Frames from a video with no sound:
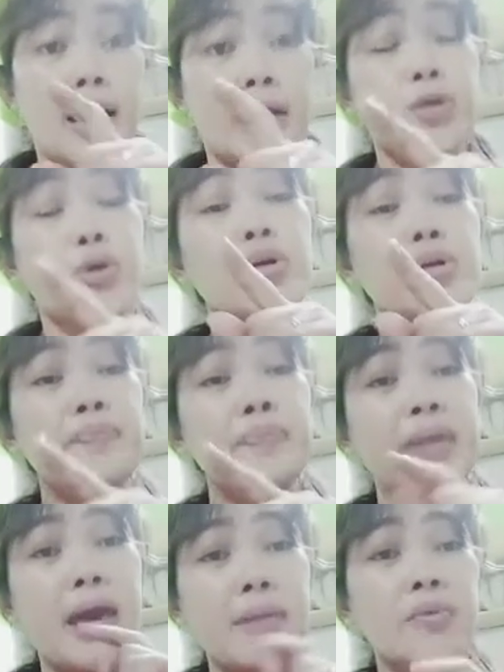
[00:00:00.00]
yung
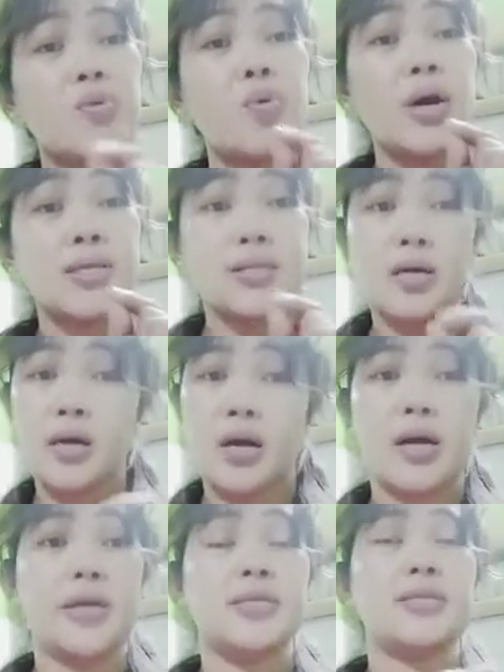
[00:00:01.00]
name ko kasi
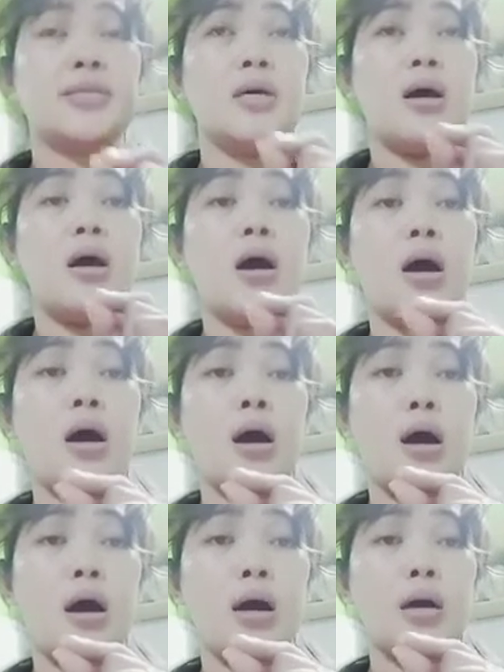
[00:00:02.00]
guys,
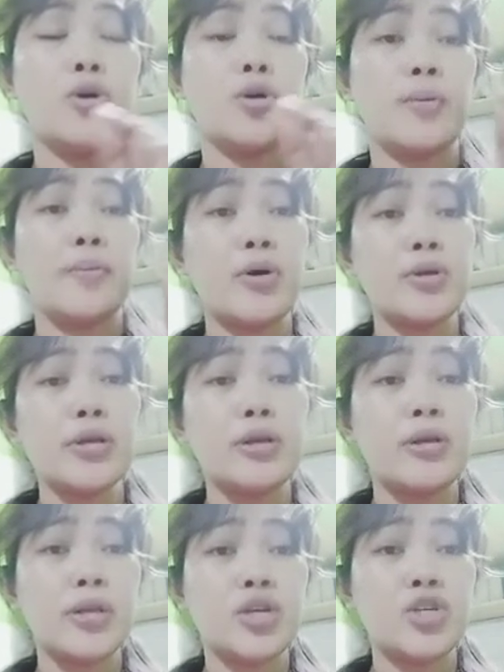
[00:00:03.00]
uh, yung model
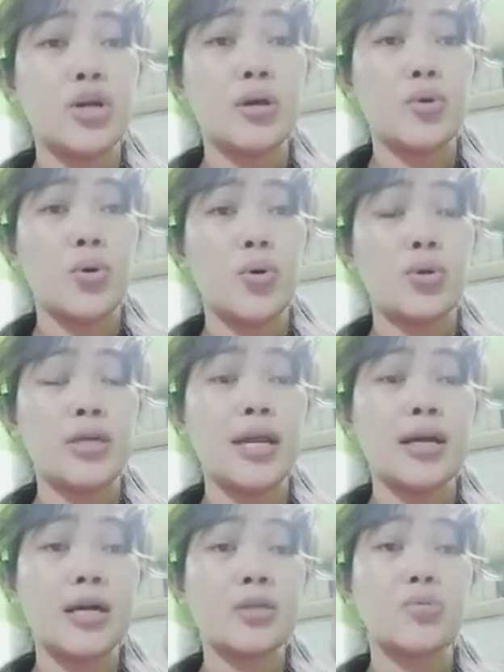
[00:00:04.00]
initial ko,
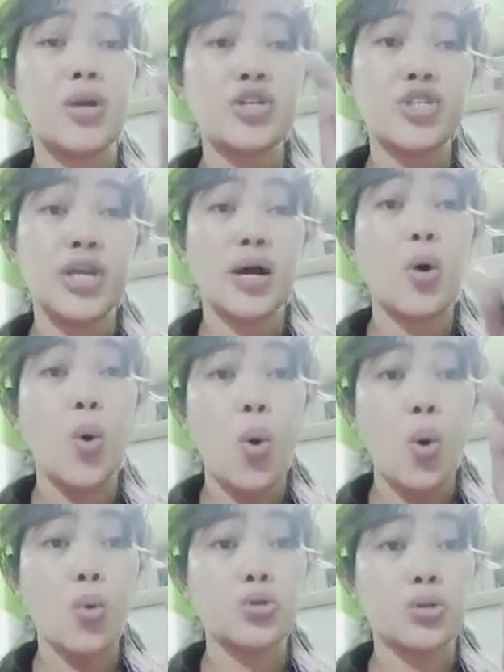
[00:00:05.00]
nilagyan ko lang siya ng
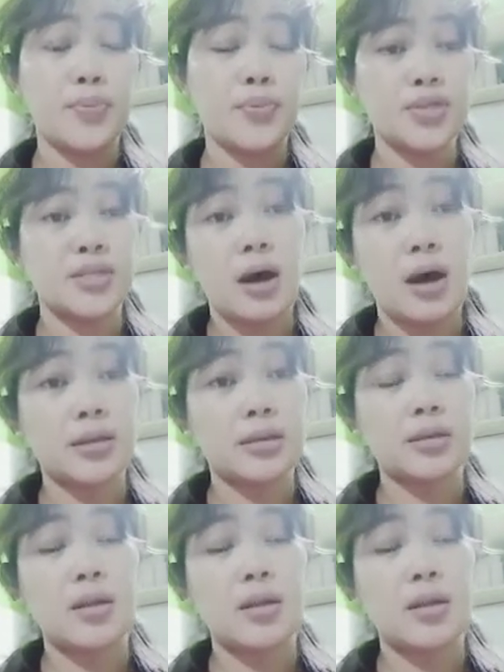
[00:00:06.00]
O, tapos dot,